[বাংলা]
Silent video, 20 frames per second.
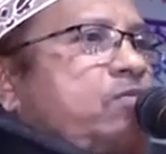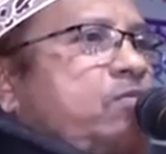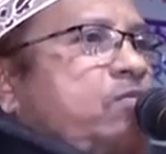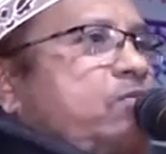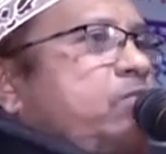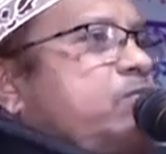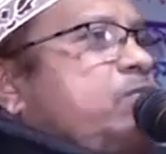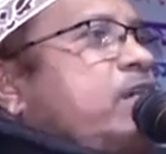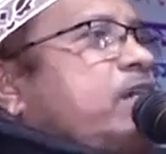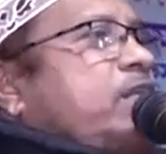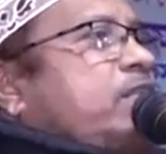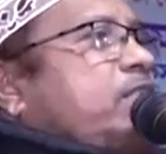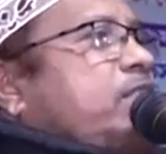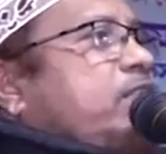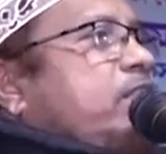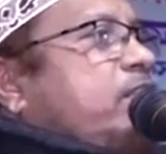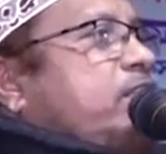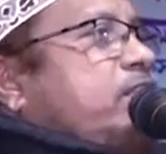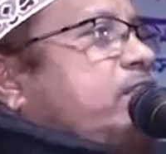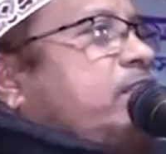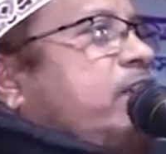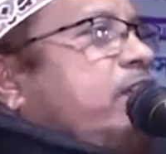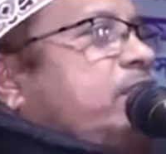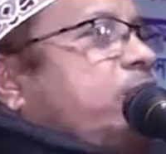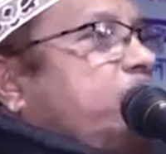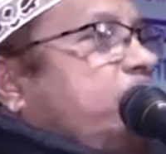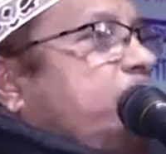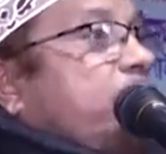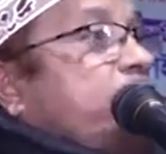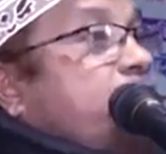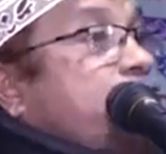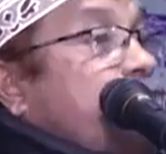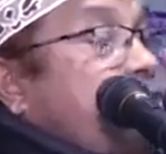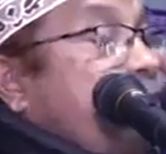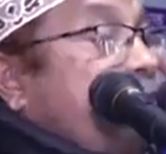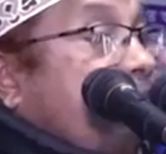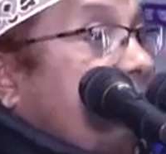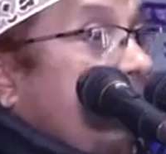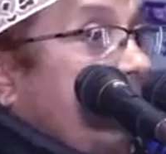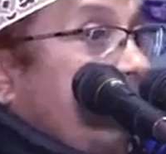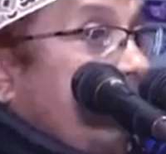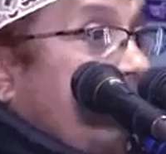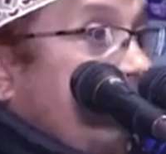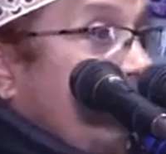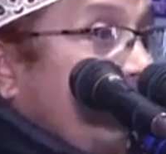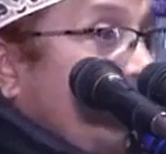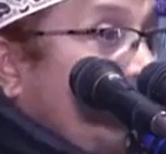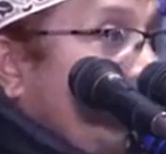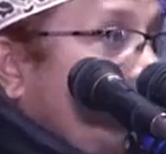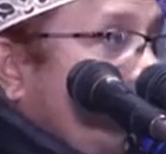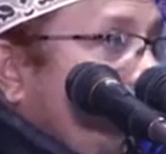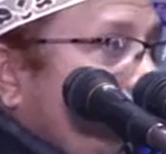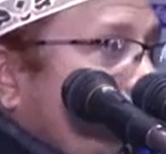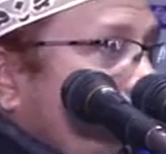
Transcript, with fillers: কোনো একটা ছাত্রকে চোখ রাঙ্গান নাই